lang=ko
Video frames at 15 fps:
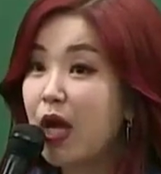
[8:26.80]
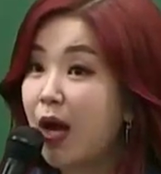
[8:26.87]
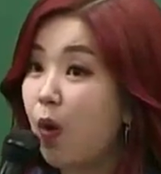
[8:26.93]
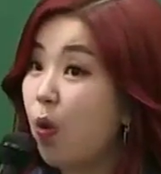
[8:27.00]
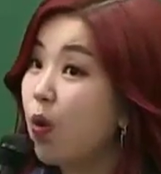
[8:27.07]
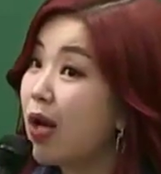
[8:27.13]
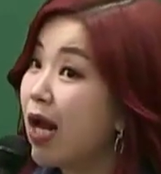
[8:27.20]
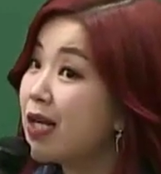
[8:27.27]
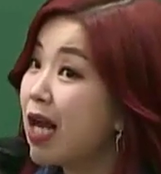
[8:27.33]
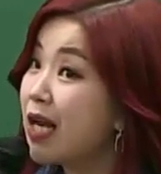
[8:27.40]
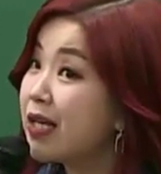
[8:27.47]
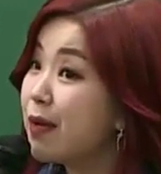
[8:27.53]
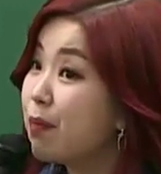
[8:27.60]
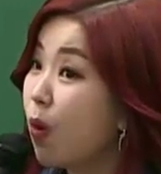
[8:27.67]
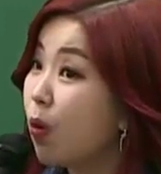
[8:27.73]
내가
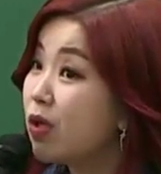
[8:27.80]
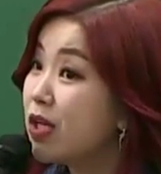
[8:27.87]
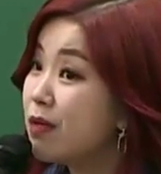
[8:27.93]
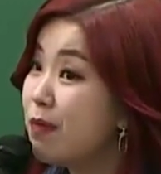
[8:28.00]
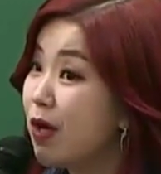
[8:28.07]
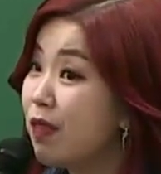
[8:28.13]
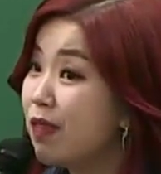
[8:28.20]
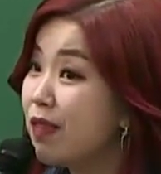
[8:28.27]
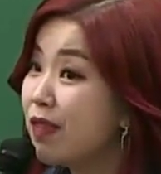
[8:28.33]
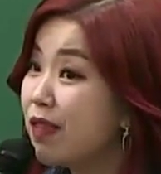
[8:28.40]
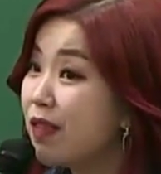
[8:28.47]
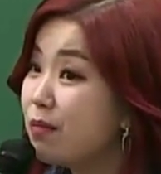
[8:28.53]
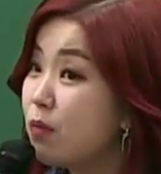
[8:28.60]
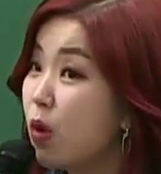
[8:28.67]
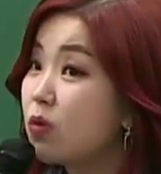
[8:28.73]
호랑이에게 먹히면
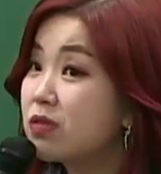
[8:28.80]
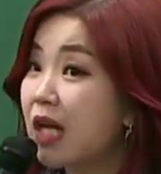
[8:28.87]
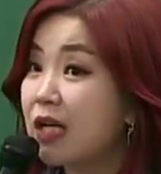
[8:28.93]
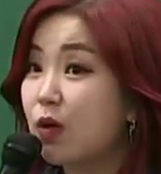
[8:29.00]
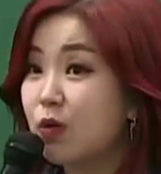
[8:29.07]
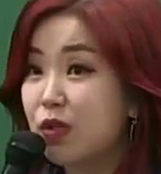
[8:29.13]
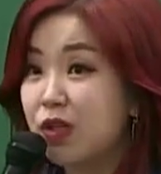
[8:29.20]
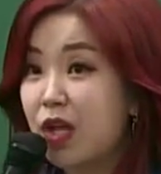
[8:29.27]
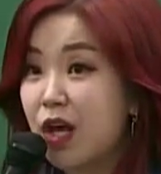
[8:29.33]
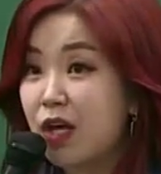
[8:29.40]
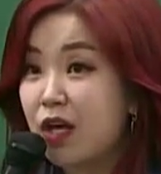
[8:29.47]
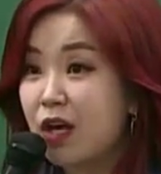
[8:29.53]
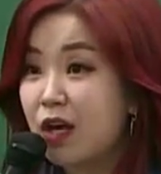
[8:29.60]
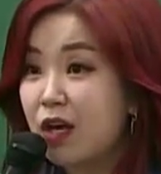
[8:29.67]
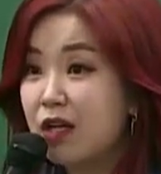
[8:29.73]
먹다를 어떻게
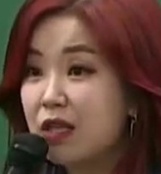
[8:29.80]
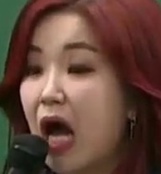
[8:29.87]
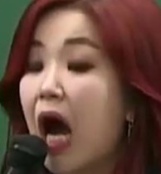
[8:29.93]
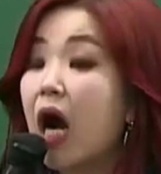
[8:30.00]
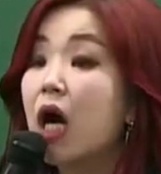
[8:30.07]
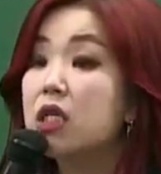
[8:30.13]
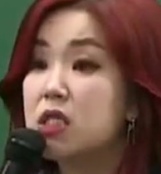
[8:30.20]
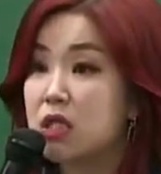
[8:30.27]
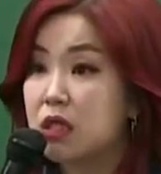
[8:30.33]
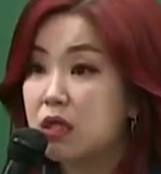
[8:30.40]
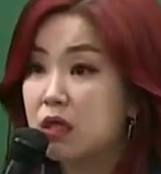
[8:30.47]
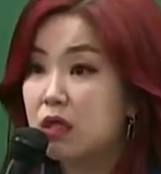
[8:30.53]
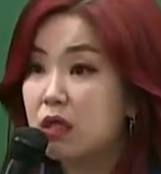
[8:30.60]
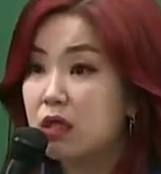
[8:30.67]
되게 당하지.